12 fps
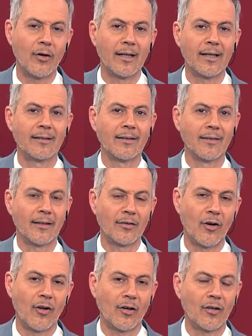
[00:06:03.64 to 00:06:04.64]
en este
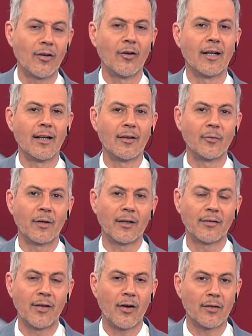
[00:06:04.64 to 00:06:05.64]
sector, no en la
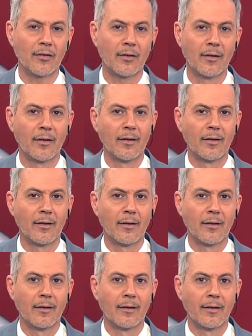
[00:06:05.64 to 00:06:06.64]
educación.
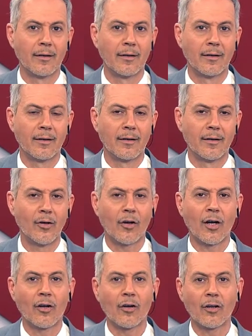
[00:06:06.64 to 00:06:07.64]

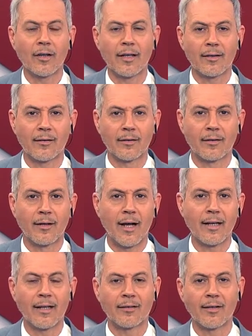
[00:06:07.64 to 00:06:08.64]
Los recortes
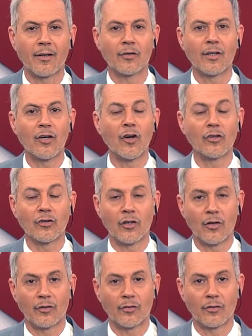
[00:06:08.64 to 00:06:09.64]
hay que hacerlos en
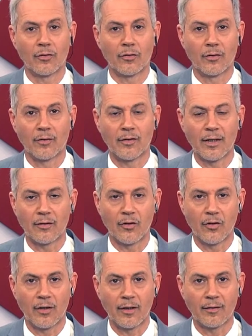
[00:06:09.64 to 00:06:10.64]
otros
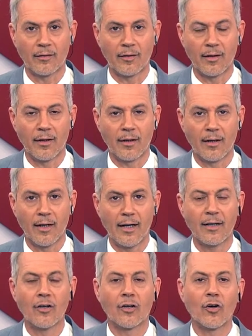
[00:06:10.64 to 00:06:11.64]
sectores,
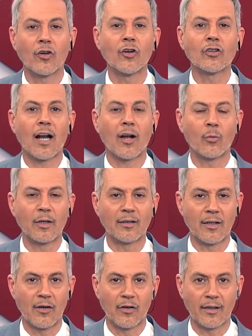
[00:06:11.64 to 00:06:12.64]
con otras
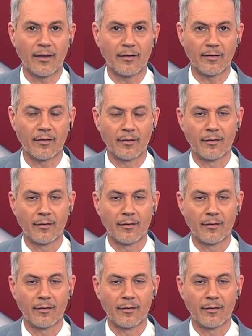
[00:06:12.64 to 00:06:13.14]
cuestiones,